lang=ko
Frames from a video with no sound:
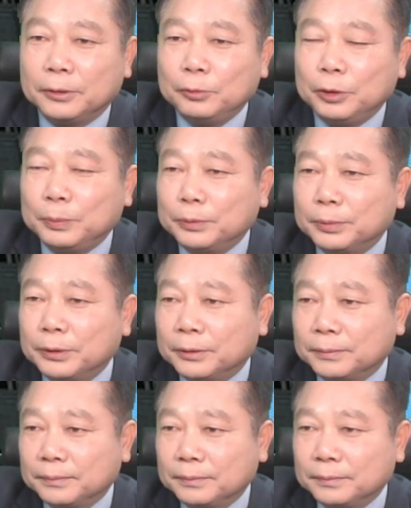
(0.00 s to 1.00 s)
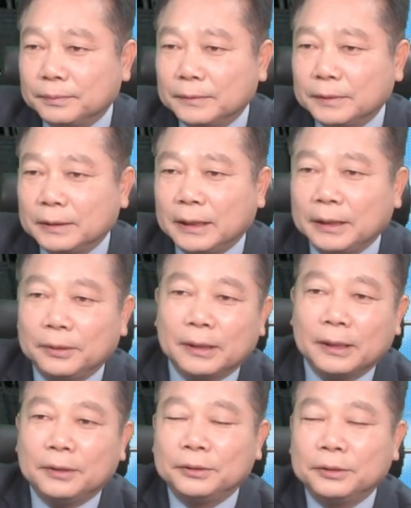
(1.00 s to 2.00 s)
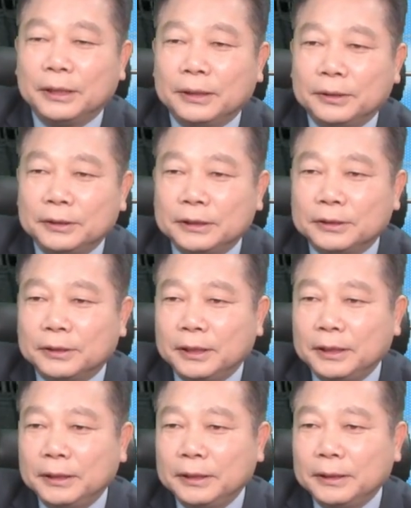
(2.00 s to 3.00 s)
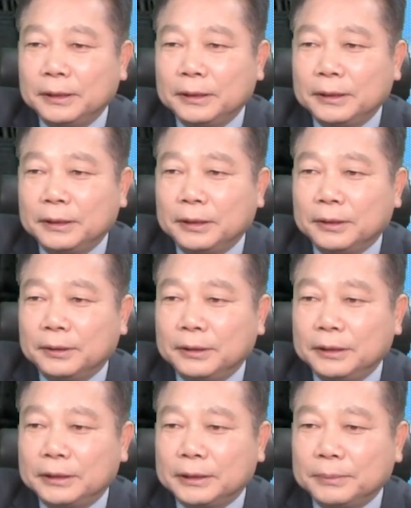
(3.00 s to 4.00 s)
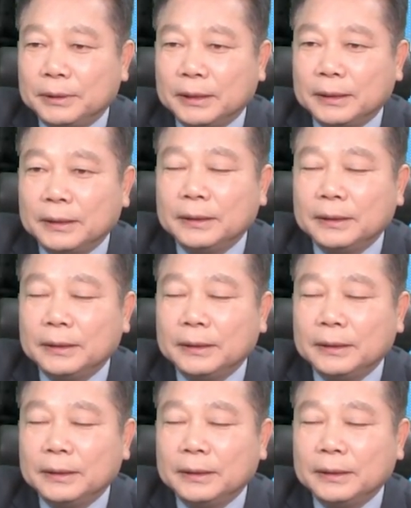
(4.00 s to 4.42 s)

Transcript: 윗부분은 다 이렇게 컨테이너 시설이 되어 있습니다.